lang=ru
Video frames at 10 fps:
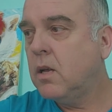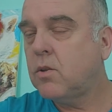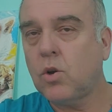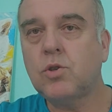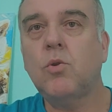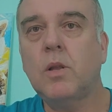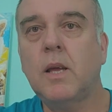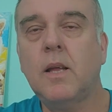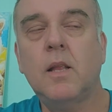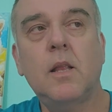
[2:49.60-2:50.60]

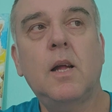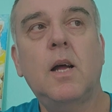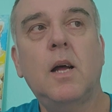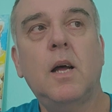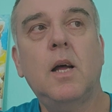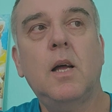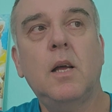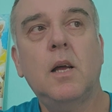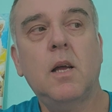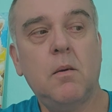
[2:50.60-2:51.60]
трехсотые на
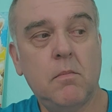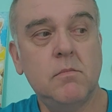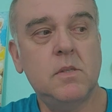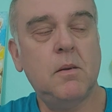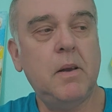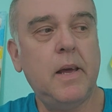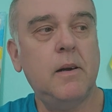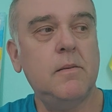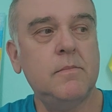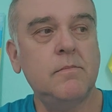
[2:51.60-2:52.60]
земле,